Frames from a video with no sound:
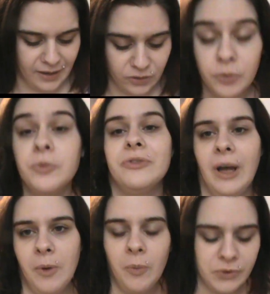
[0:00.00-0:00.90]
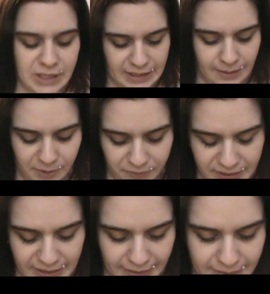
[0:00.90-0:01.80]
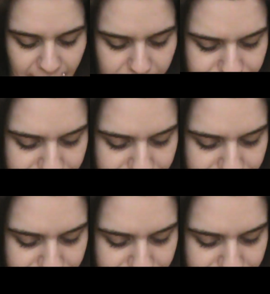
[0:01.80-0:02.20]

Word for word: Donc vraiment mon sac à main, on va s'arrêter là.